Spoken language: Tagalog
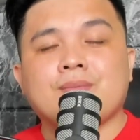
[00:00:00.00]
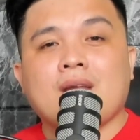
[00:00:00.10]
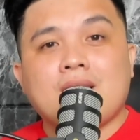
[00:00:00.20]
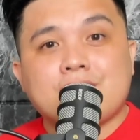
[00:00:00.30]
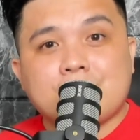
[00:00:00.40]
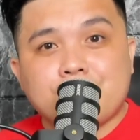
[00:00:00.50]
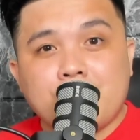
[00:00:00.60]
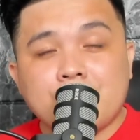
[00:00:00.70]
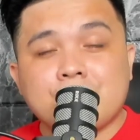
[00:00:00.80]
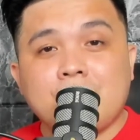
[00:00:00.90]

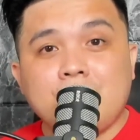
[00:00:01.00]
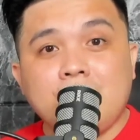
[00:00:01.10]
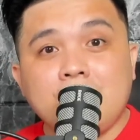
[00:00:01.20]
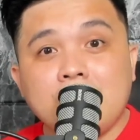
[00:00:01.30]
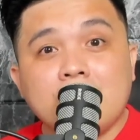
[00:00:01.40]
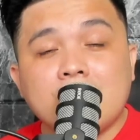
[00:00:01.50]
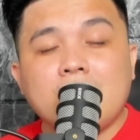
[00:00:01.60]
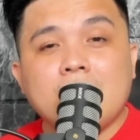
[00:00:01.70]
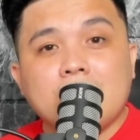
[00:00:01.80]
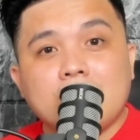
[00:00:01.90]
especially here
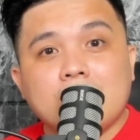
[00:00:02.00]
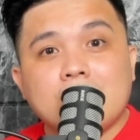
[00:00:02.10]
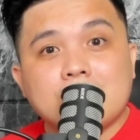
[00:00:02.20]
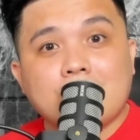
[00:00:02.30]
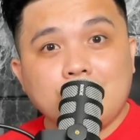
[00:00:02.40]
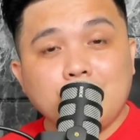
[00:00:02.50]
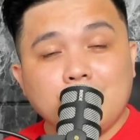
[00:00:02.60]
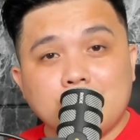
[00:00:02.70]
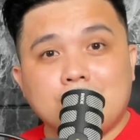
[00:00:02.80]
sa YouTube.